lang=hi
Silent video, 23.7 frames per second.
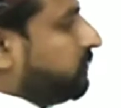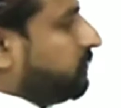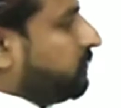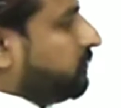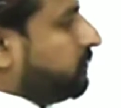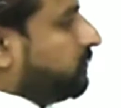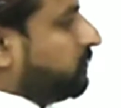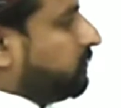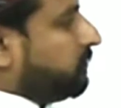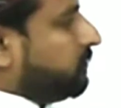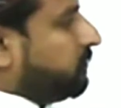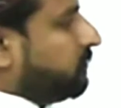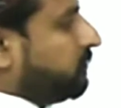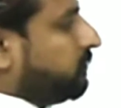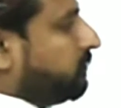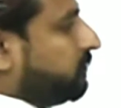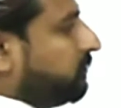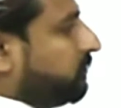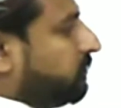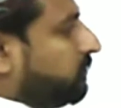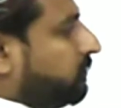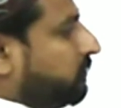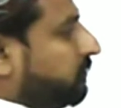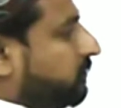की कोई सब
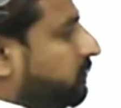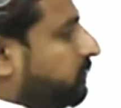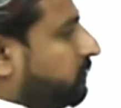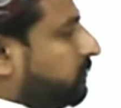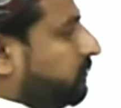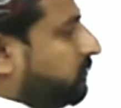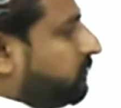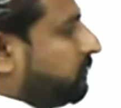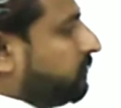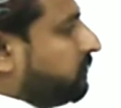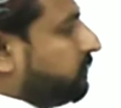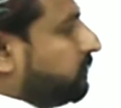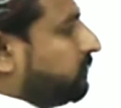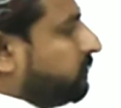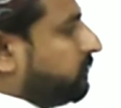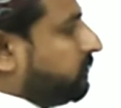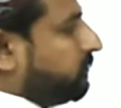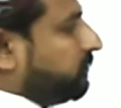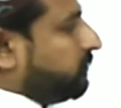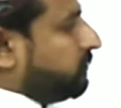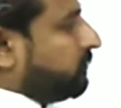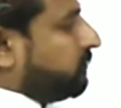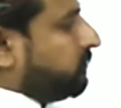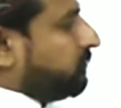खाली है
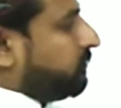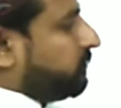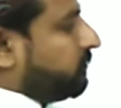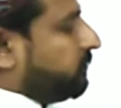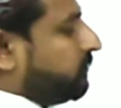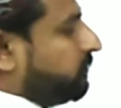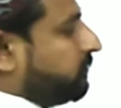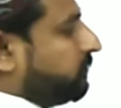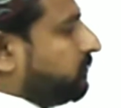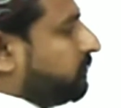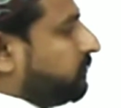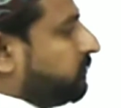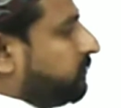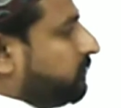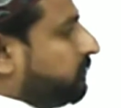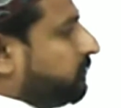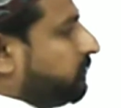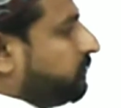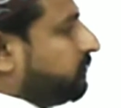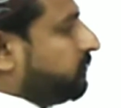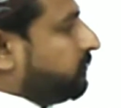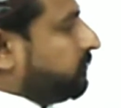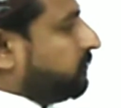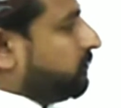और मस्जिद के
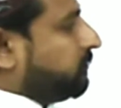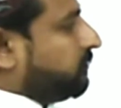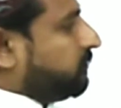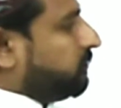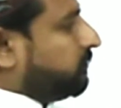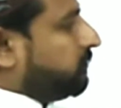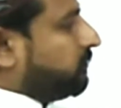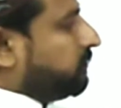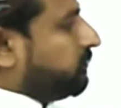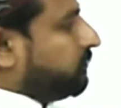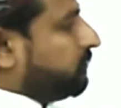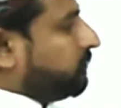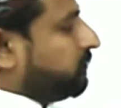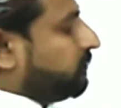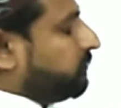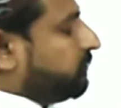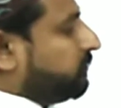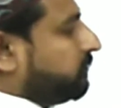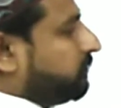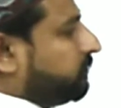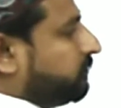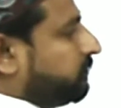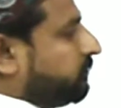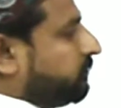बाहर एक नहर